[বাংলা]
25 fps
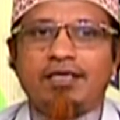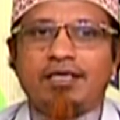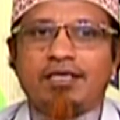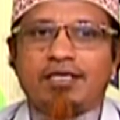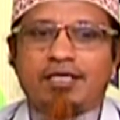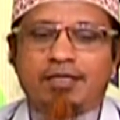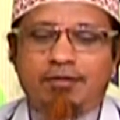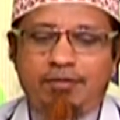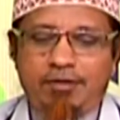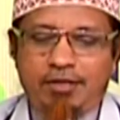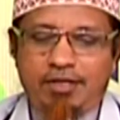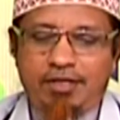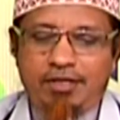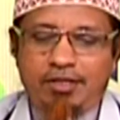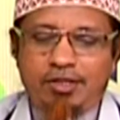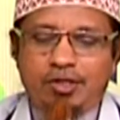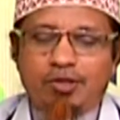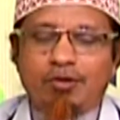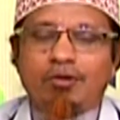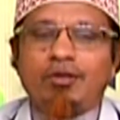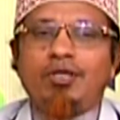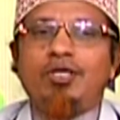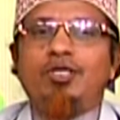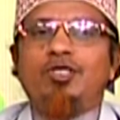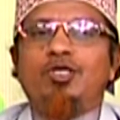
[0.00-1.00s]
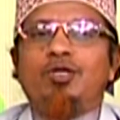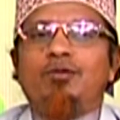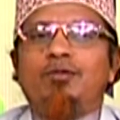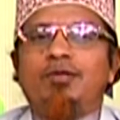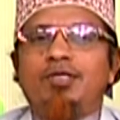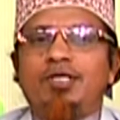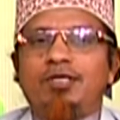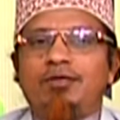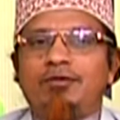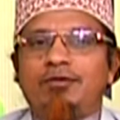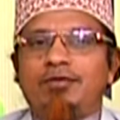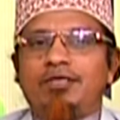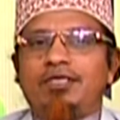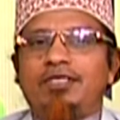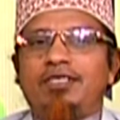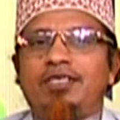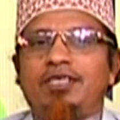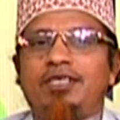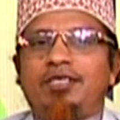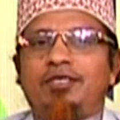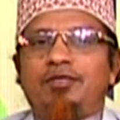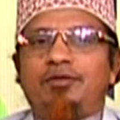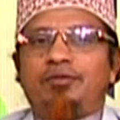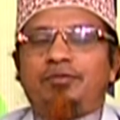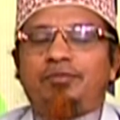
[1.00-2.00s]
একেবারে সলিল সমাধি করিয়ে
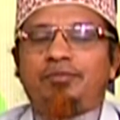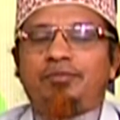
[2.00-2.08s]
দিলেন